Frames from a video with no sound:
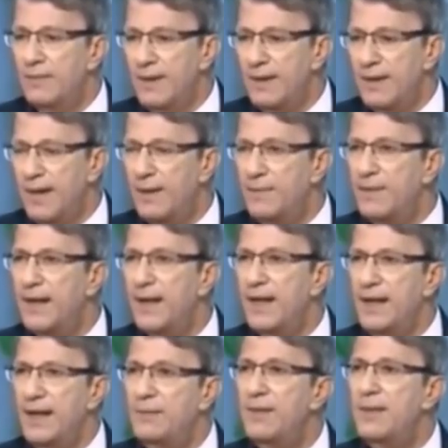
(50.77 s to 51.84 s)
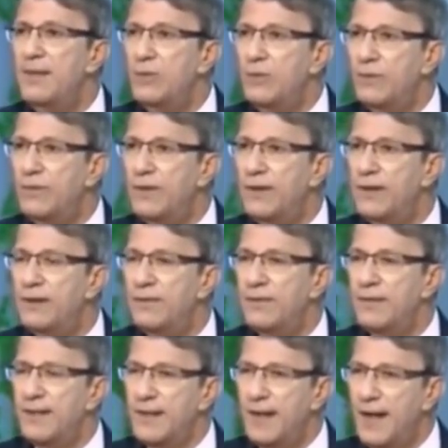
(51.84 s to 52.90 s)
معناتها من رايحين يزيدوا في
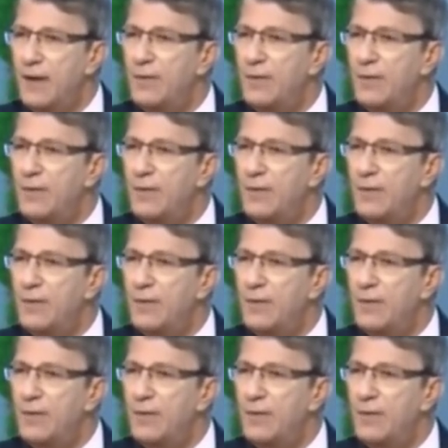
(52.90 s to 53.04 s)
الصناعه